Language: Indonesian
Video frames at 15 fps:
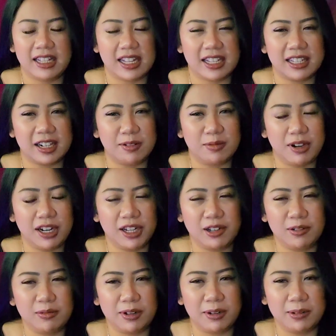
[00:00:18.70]
guys,
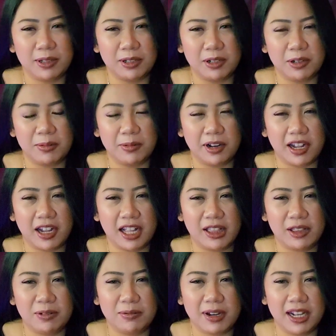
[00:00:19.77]
Assalamualaikum warahmatullahi
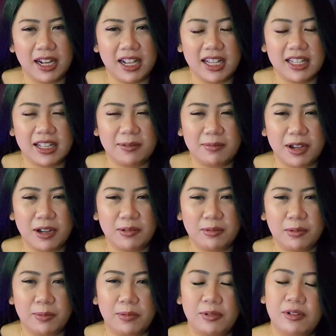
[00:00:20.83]
wabarakatuh Balik lagi sama
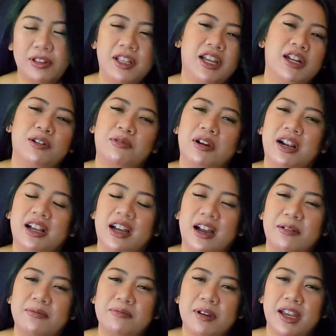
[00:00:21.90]
aku Puput and
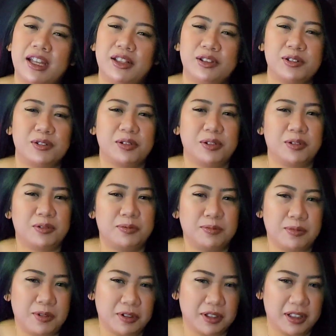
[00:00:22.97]
welcome back to
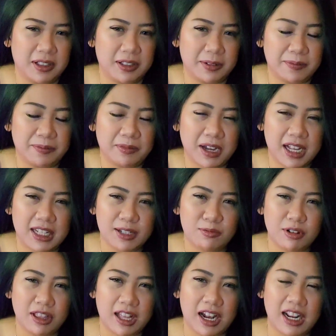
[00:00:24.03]
Rumput
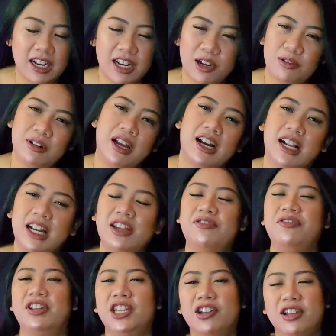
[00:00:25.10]
Makasih buat kalian yang udah
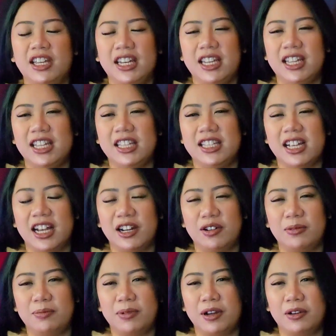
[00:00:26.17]
klik video ini Jangan
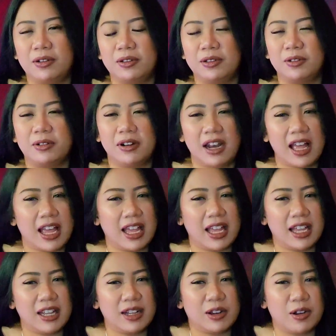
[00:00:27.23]
lupa untuk
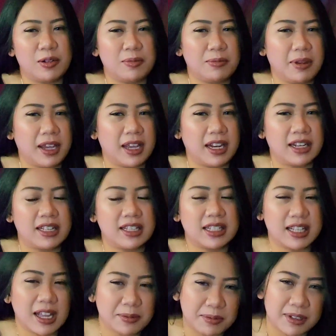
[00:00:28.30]
like, comment,
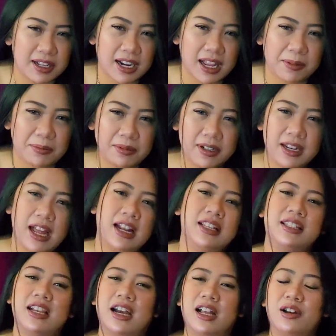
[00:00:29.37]
subscribe
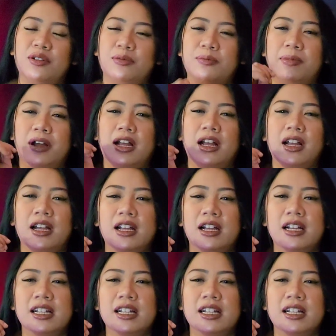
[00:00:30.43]
Dan jangan lupa